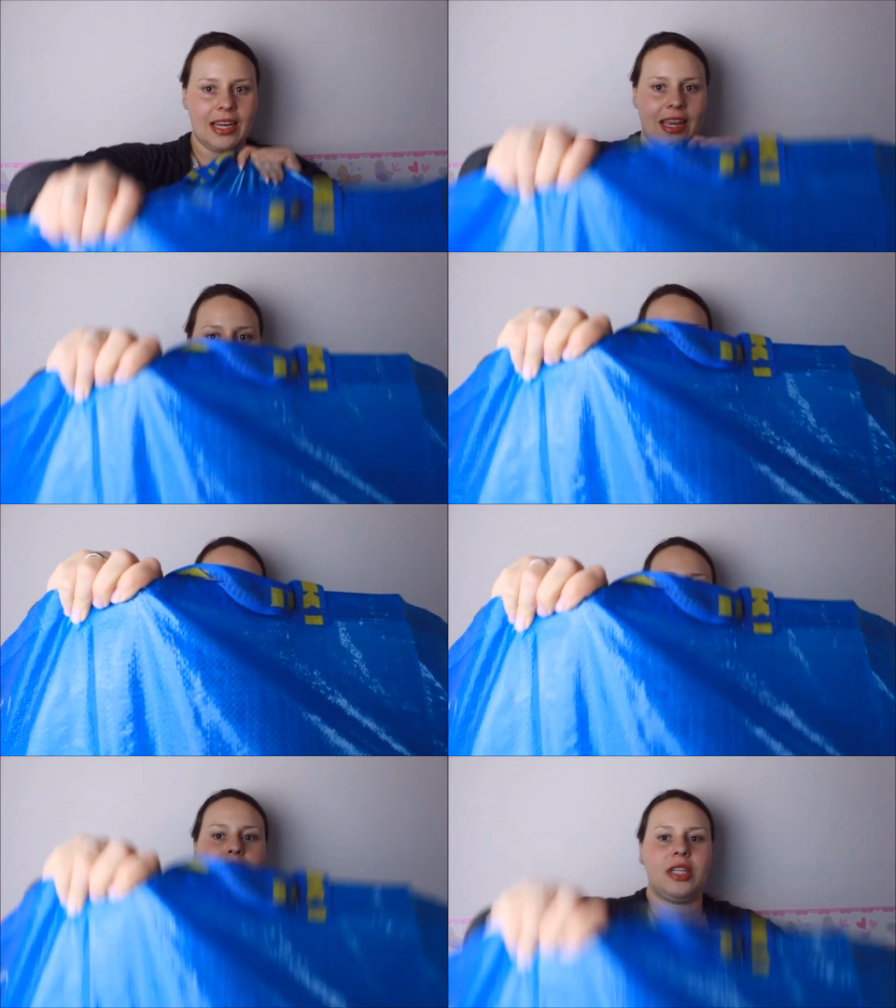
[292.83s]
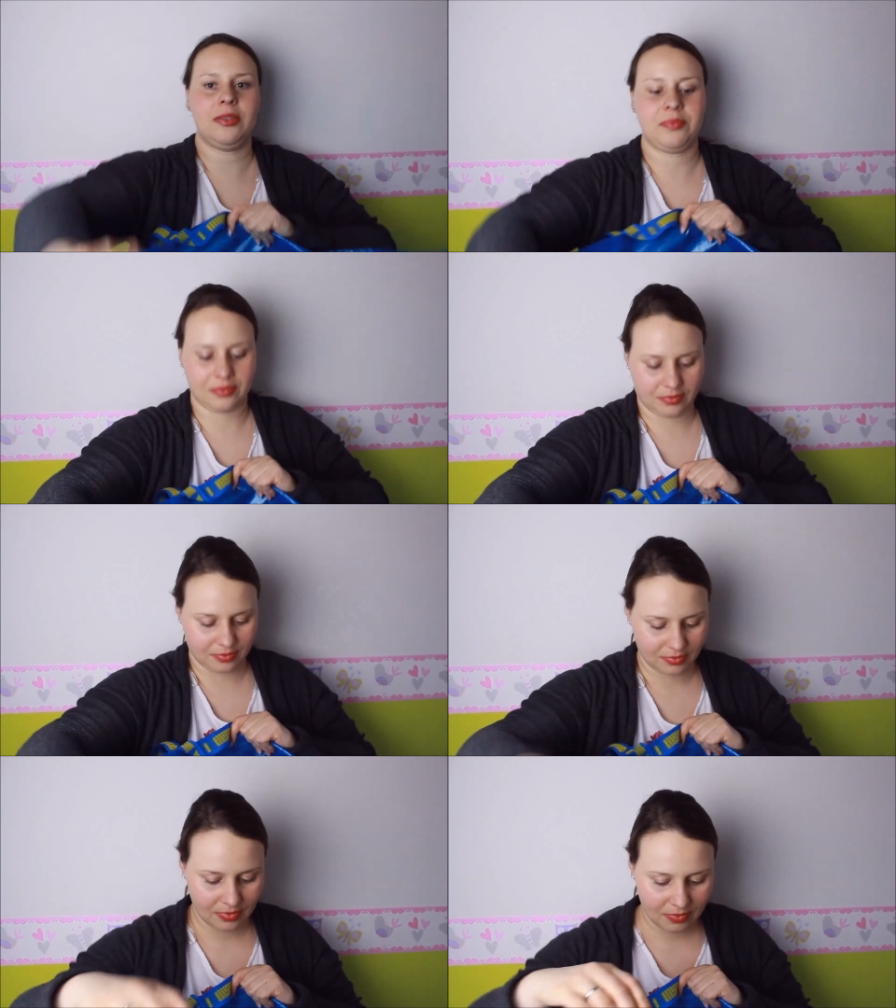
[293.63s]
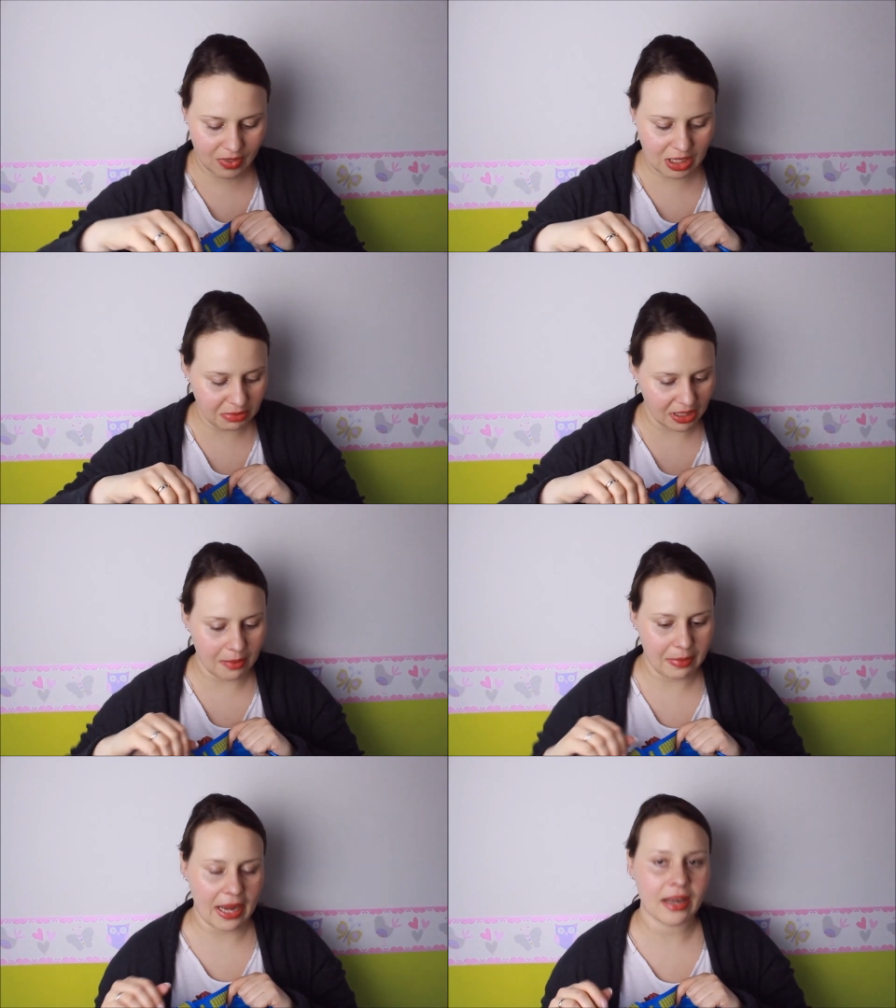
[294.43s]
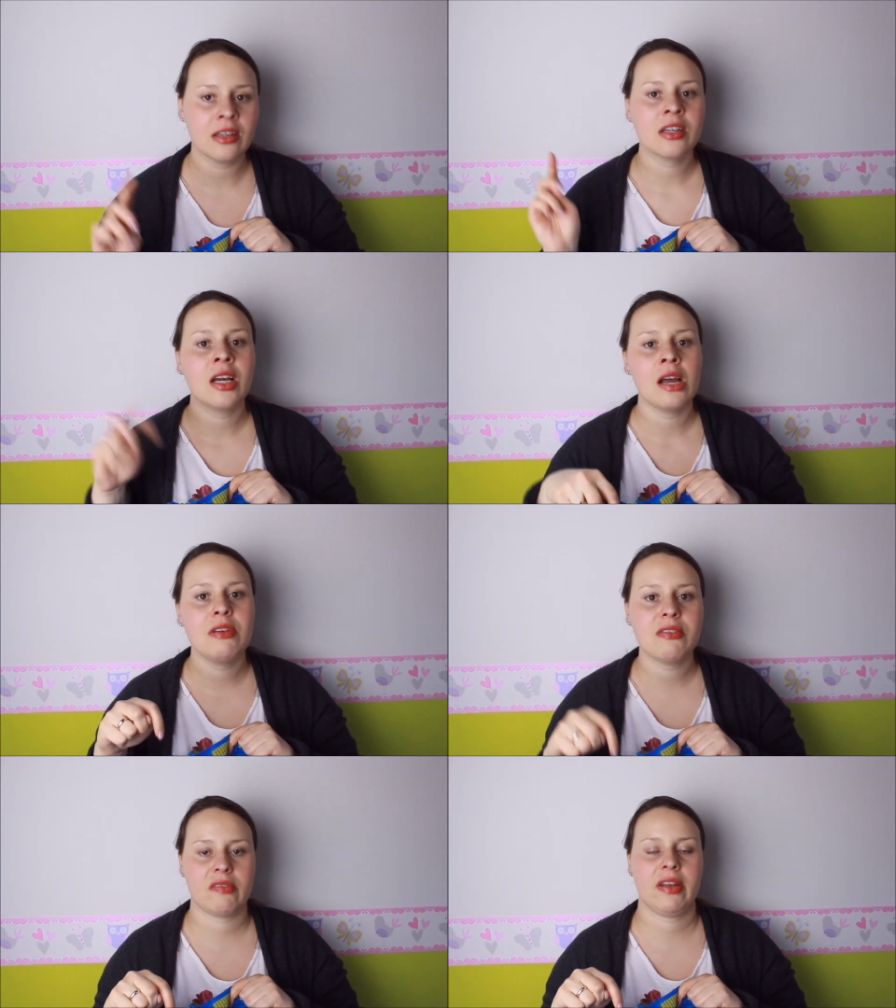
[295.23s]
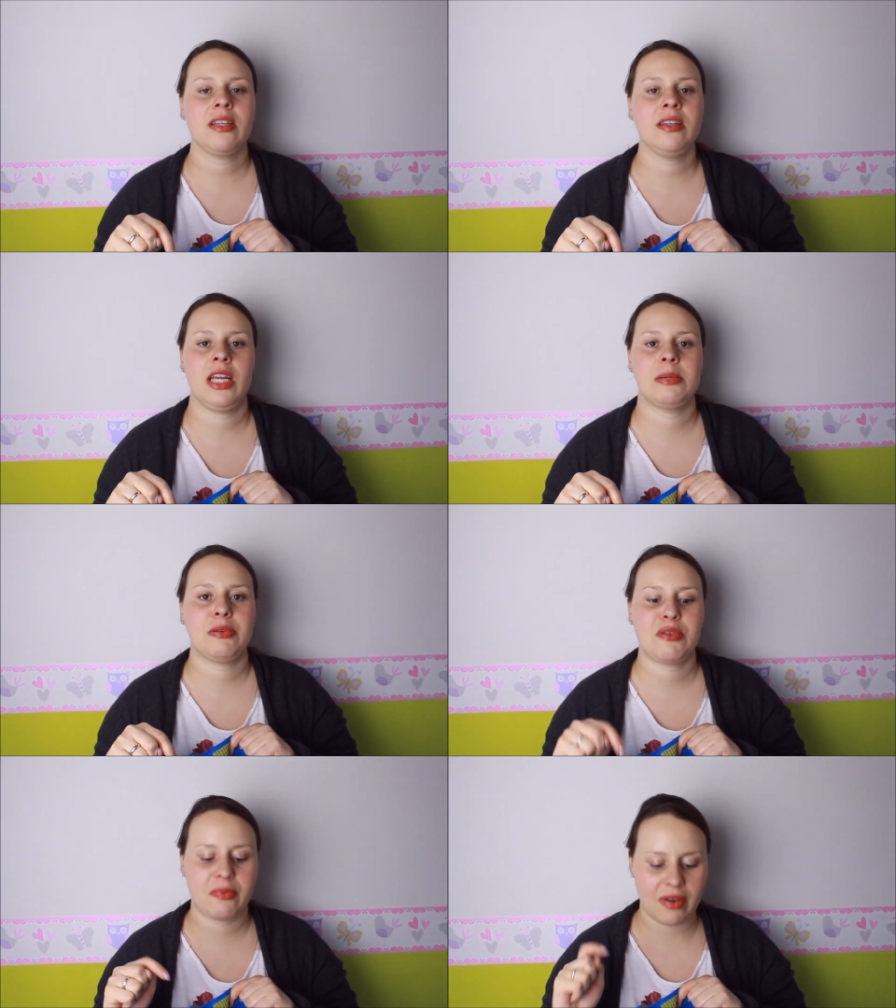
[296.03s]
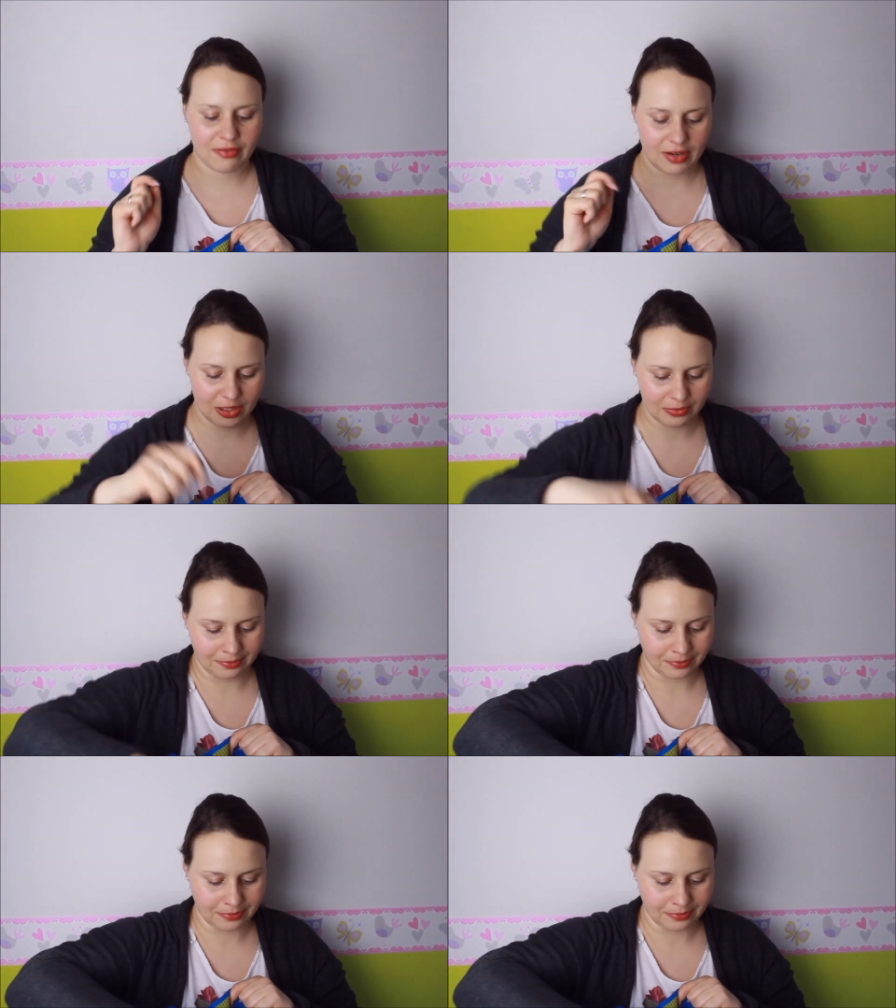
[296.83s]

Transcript: Ikea-Tüte, wie immer dabei. Wir verwenden die immer für Pfandflaschen.